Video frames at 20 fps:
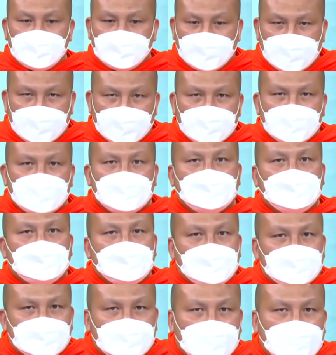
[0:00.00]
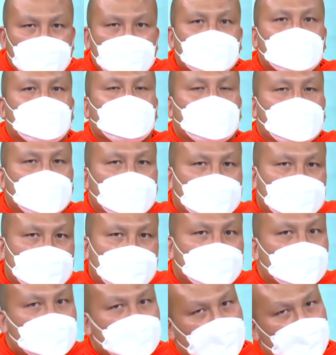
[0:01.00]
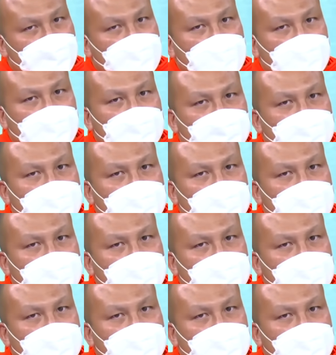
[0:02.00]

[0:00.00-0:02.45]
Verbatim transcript: นี้จะไปบังคับขู่เข็นเขามันจะไป